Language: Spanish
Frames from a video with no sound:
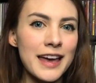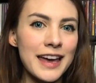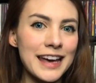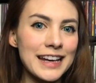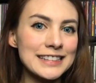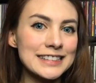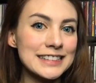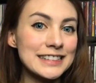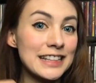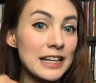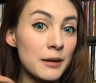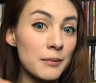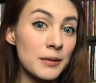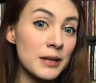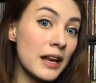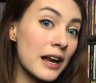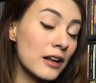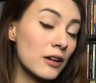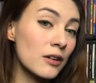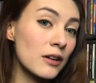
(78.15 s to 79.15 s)
es
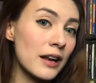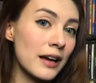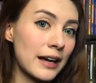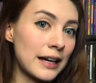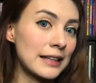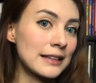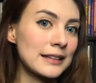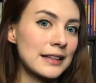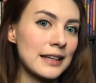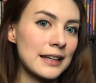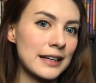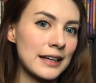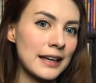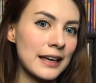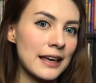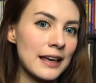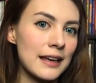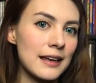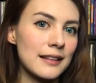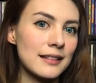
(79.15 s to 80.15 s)
terminar con la gente
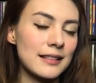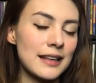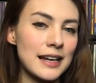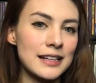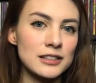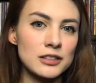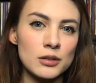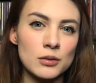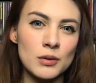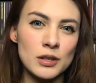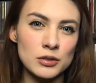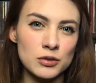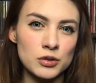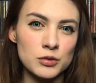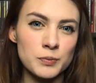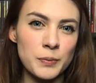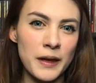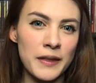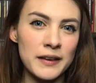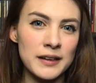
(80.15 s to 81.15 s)
que traicionó a
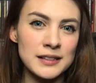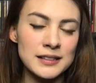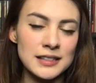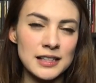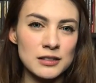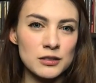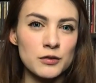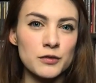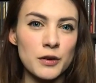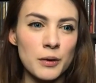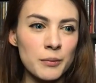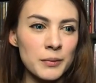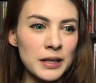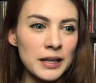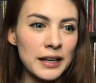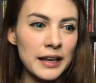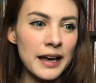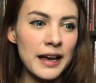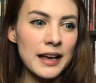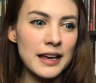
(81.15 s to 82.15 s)
sus padres y a su
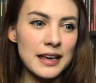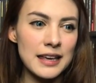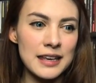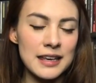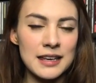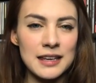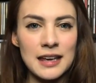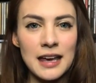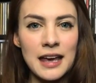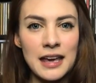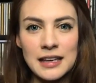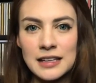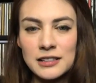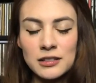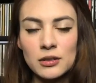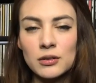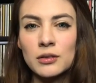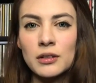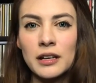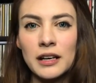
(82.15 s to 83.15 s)
familia y, e
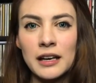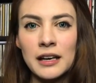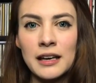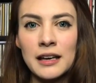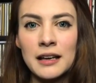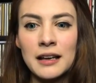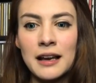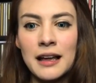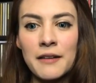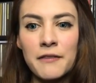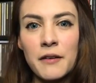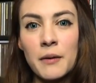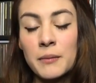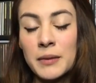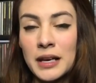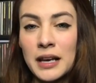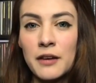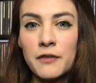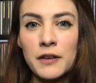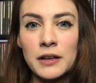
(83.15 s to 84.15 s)
hizo que la
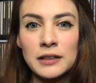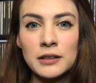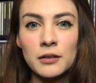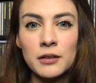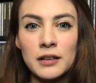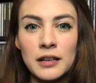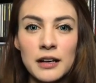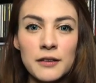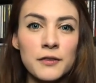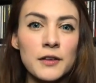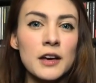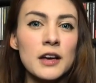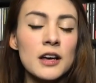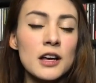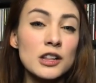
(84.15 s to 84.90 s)
familia Phantom Hype